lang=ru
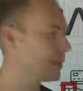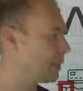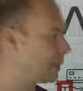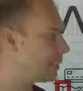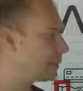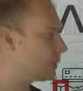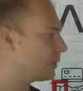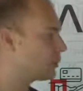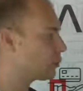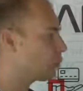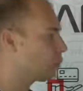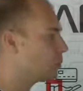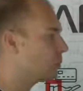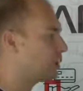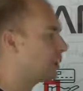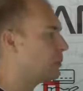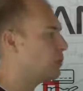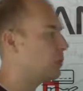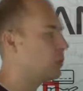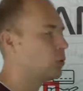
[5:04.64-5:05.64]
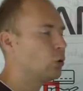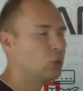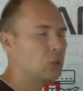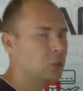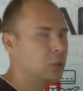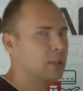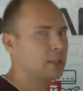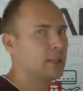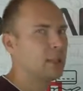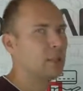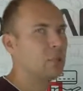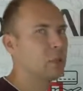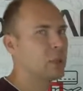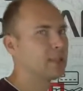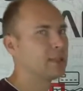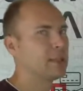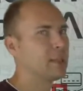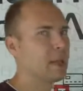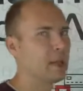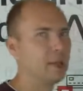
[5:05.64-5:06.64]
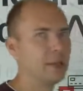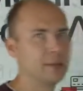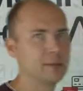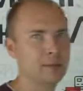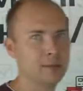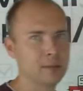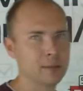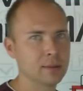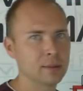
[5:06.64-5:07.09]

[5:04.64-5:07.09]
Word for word: здесь должно быть не 555 страниц.